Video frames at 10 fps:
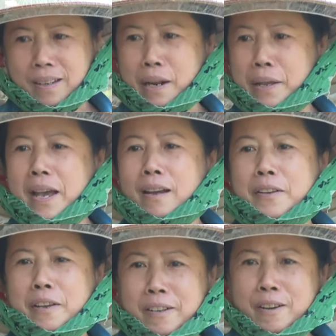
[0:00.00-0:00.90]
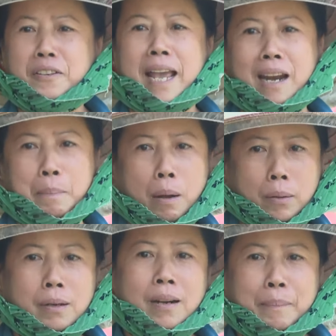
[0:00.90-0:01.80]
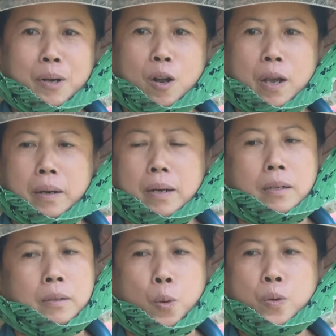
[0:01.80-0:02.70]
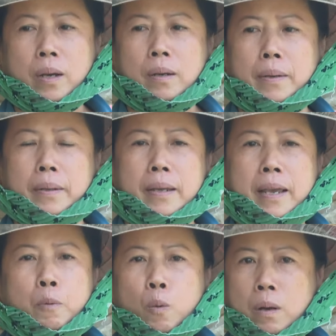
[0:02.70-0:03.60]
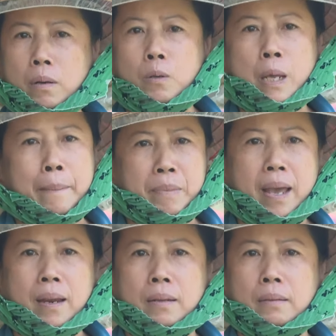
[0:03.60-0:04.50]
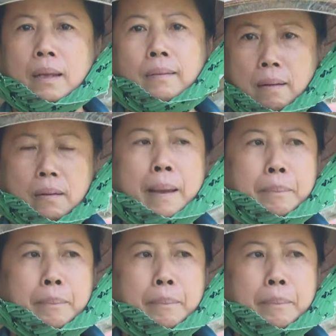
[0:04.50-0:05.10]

nên giờ là giữ được vậy là mừng dữ lắm rồi nên chủ nhật là chị em phụ nữ đồ tham gia tích cực